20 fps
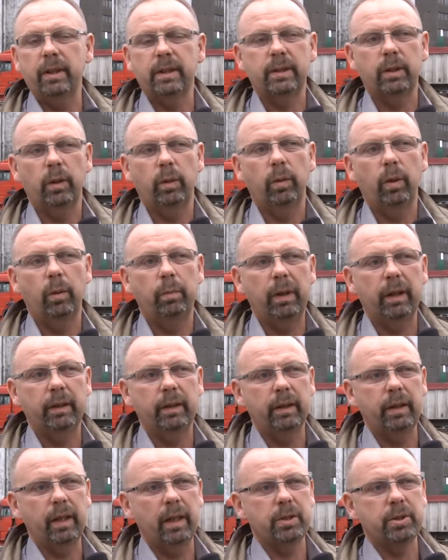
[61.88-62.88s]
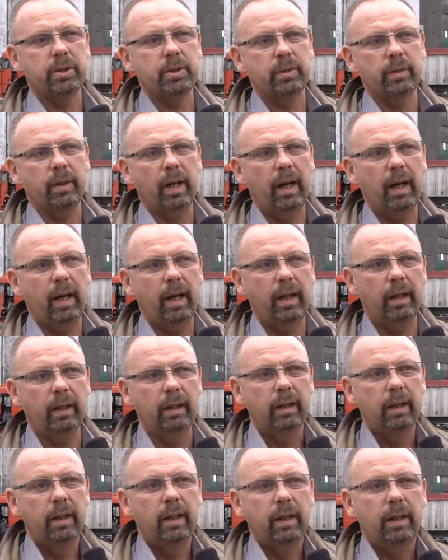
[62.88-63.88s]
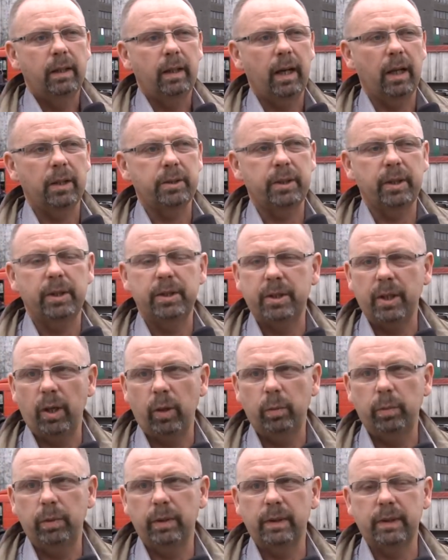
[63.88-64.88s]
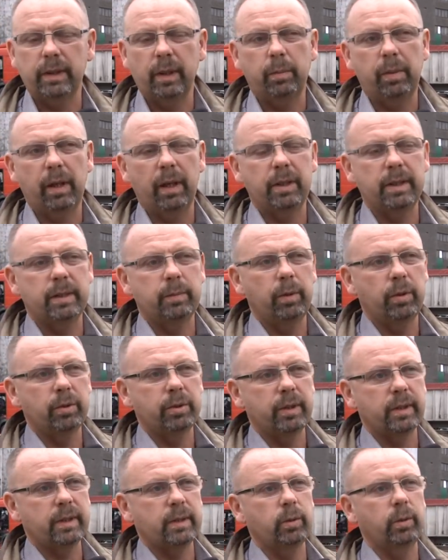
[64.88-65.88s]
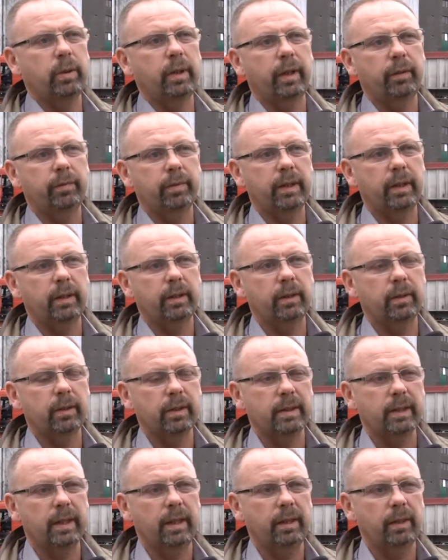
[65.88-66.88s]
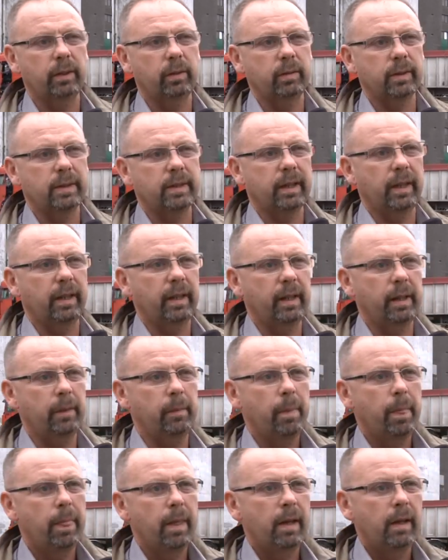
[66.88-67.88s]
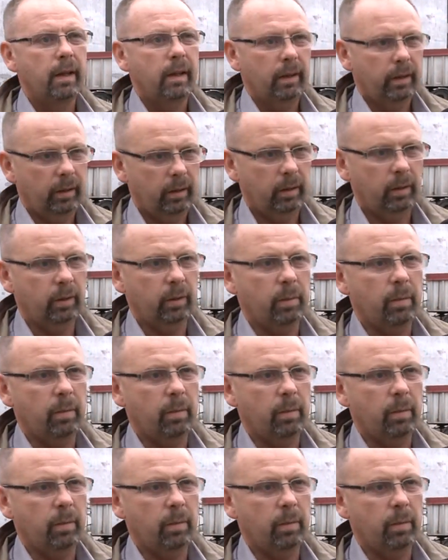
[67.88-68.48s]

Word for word: są opady deszczu, a każdy chciałby zebrać zboże suche, wtedy dostanie tą cenę no,